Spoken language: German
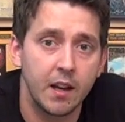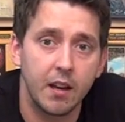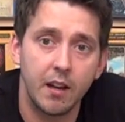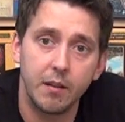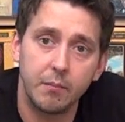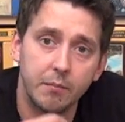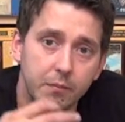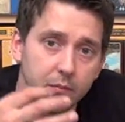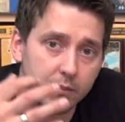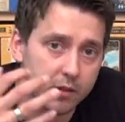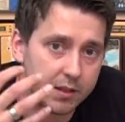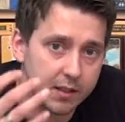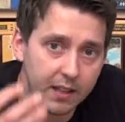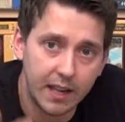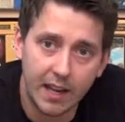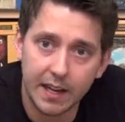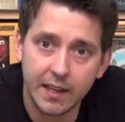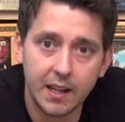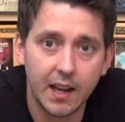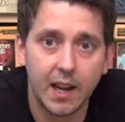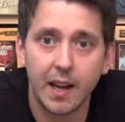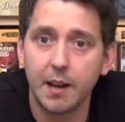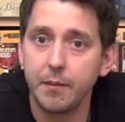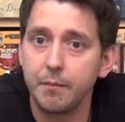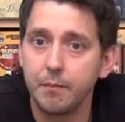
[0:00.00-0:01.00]
Ähm, es
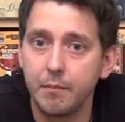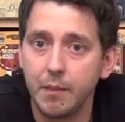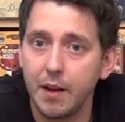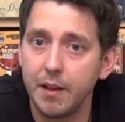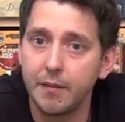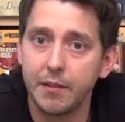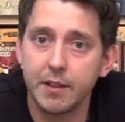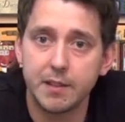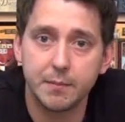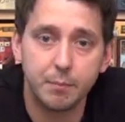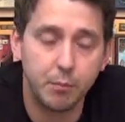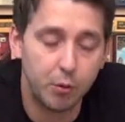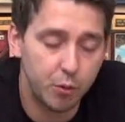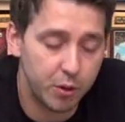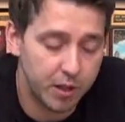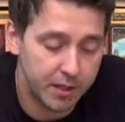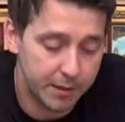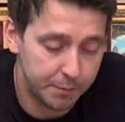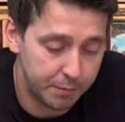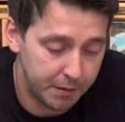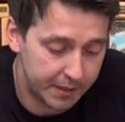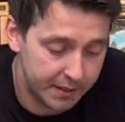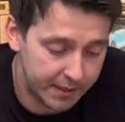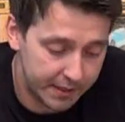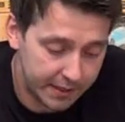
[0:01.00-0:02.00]
kann einmal was
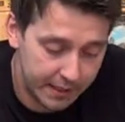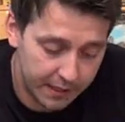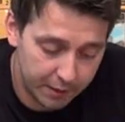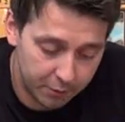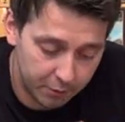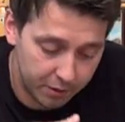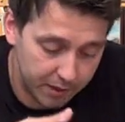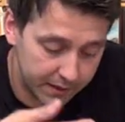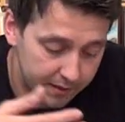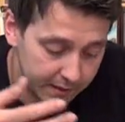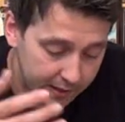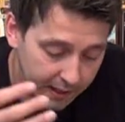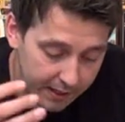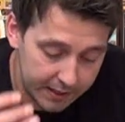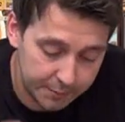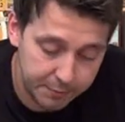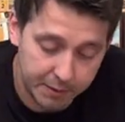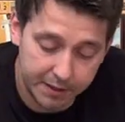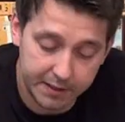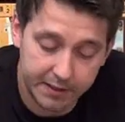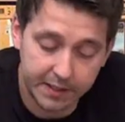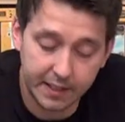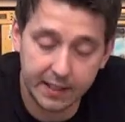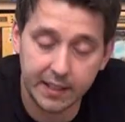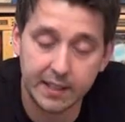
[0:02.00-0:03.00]
Blödes passieren oder es kann
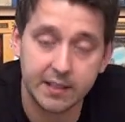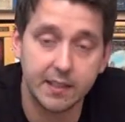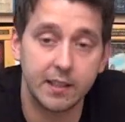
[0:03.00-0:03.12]
passieren,